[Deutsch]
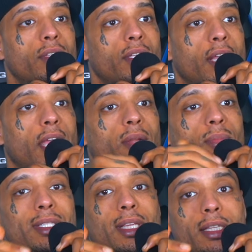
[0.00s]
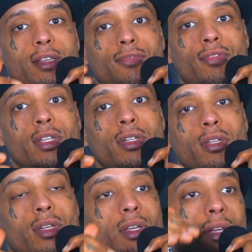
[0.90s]
Ich erkenne mich sehr, sehr viel
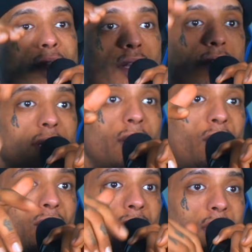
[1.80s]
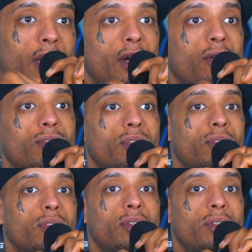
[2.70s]
in den Leuten da draußen.